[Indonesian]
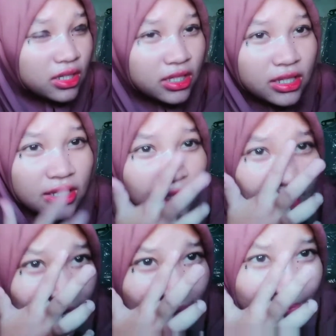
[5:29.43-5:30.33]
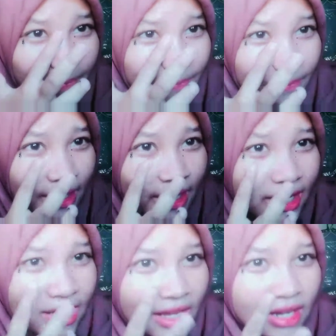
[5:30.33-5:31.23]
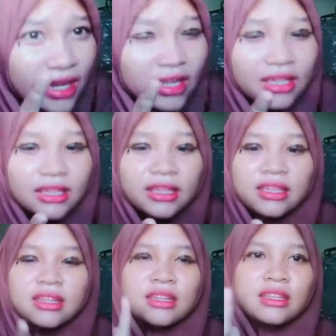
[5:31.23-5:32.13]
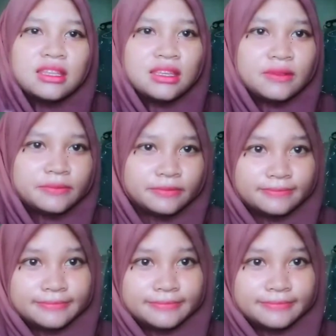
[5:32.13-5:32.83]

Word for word: Ini apa lagi ini? Hmm.